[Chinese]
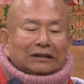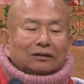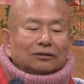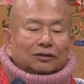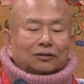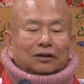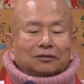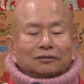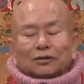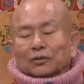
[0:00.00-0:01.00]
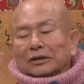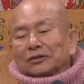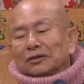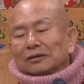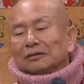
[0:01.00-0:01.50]
以前有
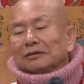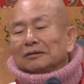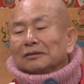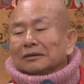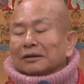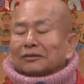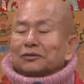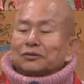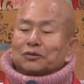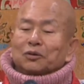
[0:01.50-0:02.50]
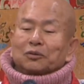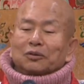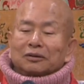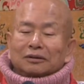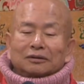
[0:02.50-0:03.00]
人要送
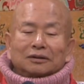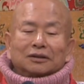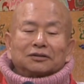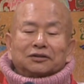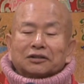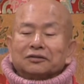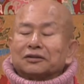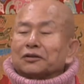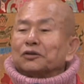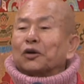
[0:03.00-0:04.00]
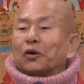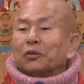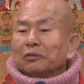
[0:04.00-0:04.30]
我一个金枕头，